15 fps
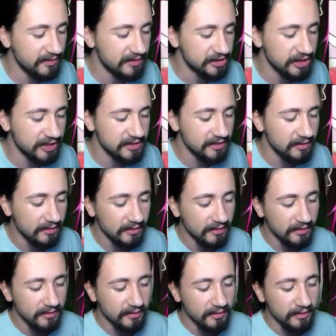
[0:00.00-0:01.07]
ne verecek?
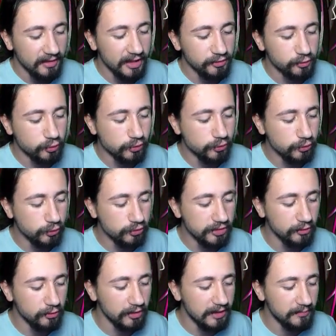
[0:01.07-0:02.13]
IQ'su
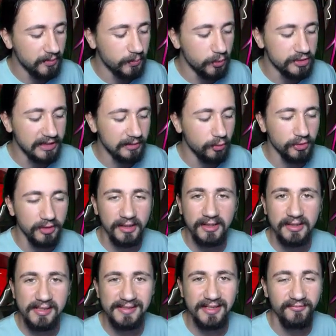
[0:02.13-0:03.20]
yüksek olan bir Pokemon.
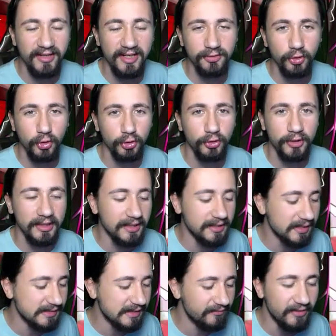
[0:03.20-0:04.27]
Alakazam ver ne olur
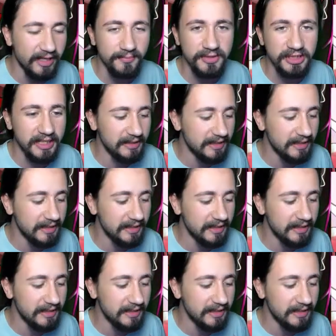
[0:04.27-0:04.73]
alakazam ver bir